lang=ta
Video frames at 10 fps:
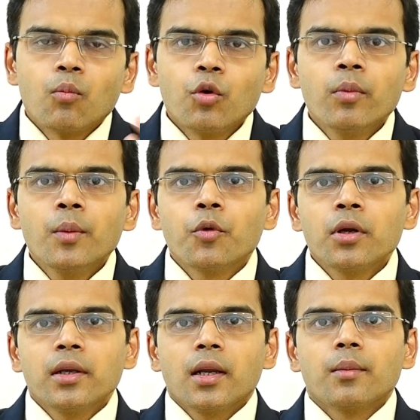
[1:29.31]
முன்பை
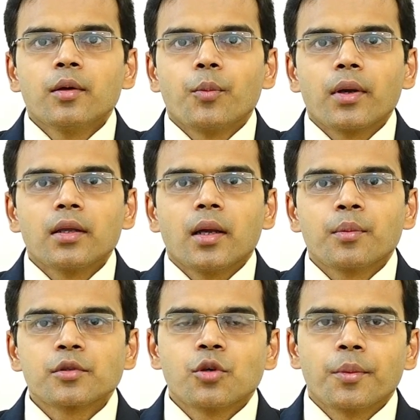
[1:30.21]
போல் இல்லாமல் இப்போல்லாம்
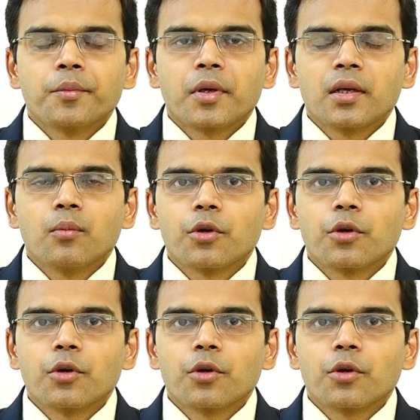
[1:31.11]
லேப்ரோஸ்கோபி முறை